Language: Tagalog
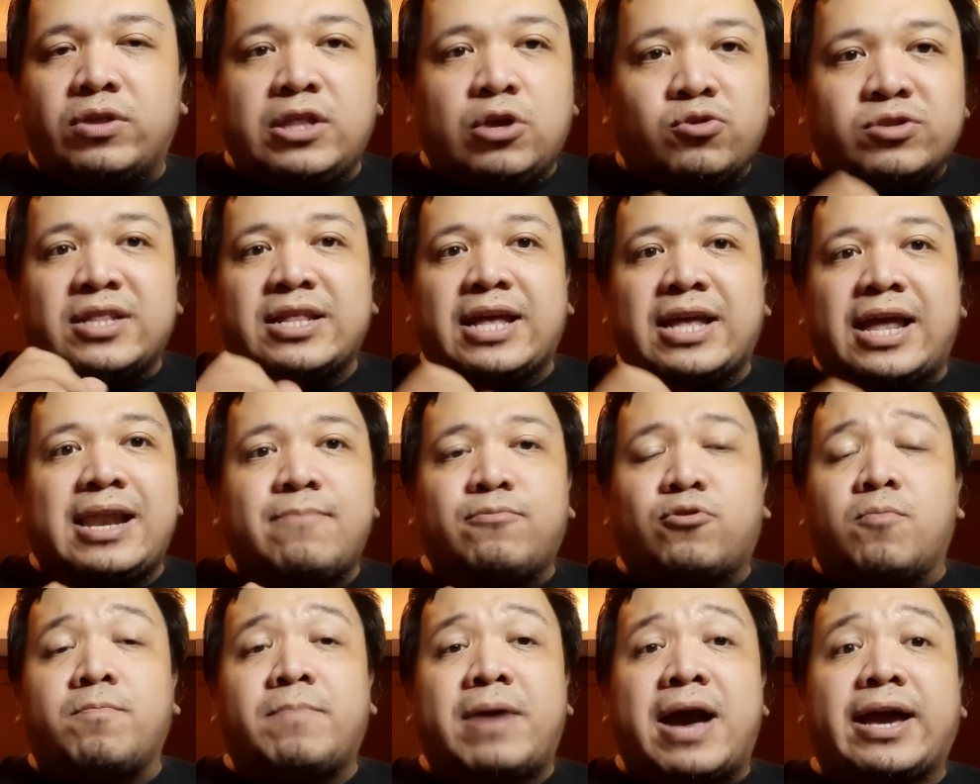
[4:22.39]
Hindi ko din alam
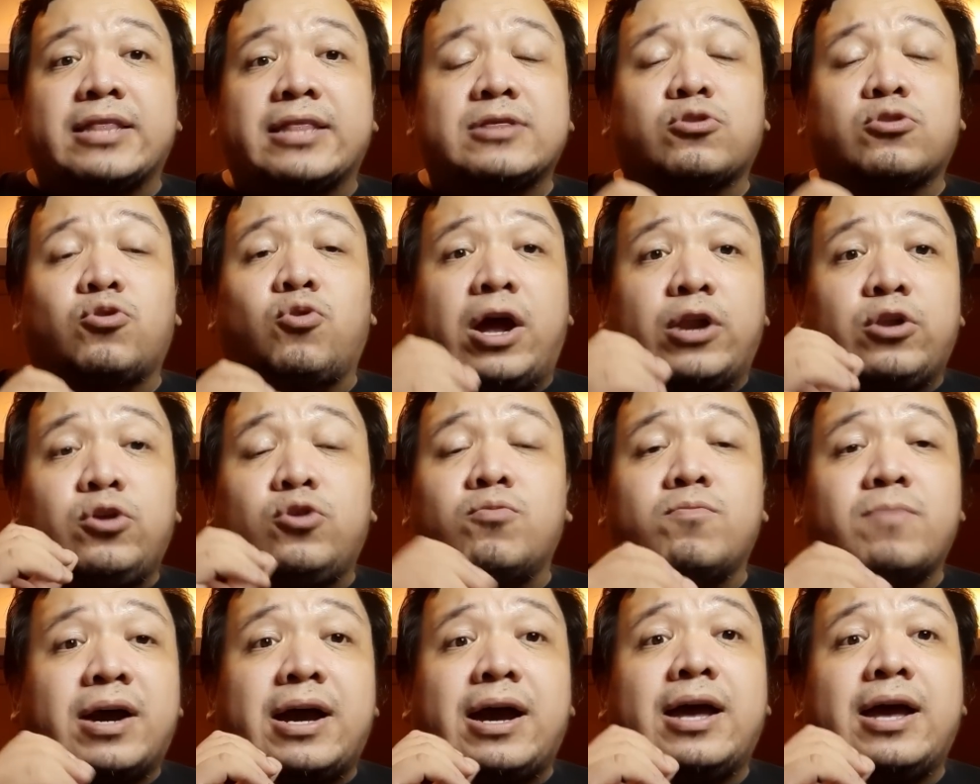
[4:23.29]
kung bakit, kung ano
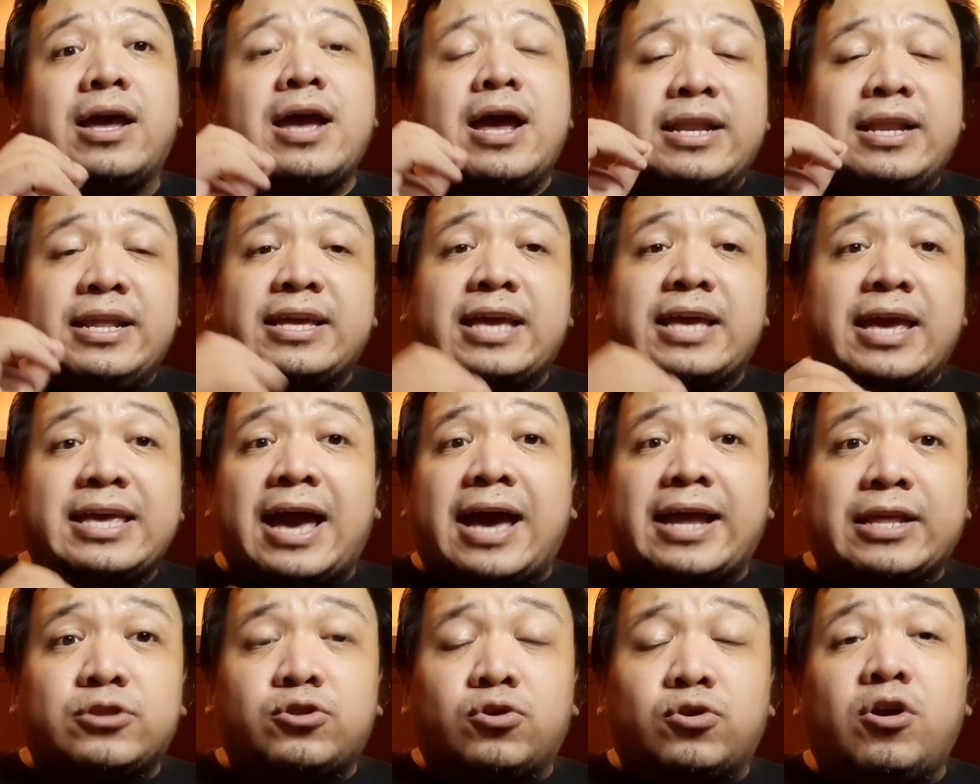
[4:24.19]
yung mga
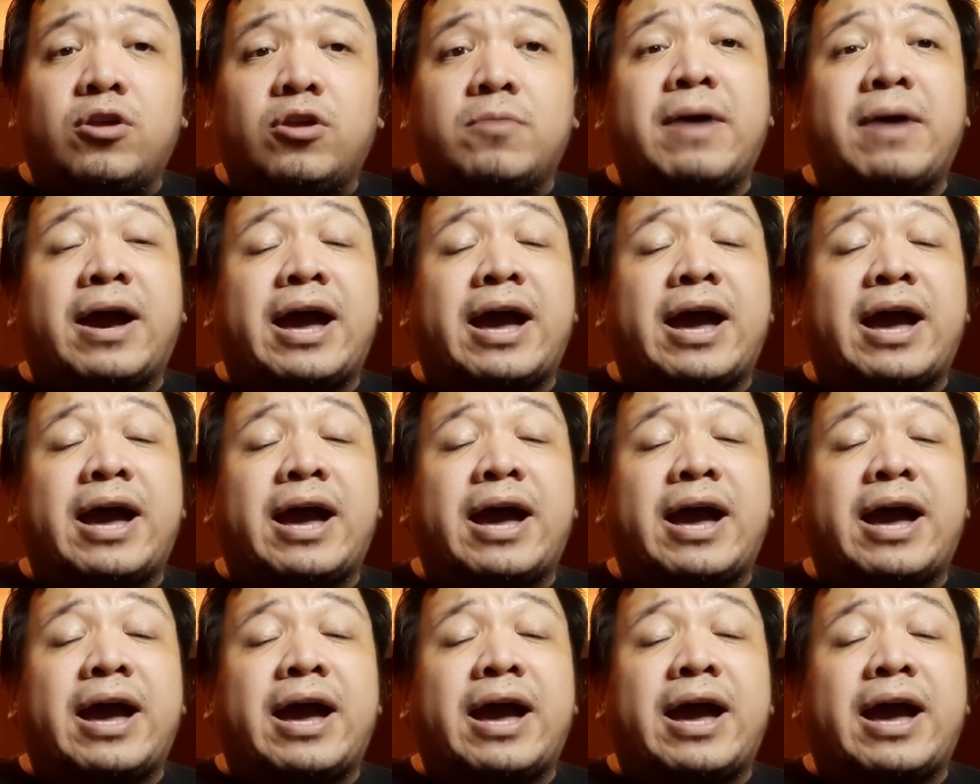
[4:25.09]
nangyayari doon.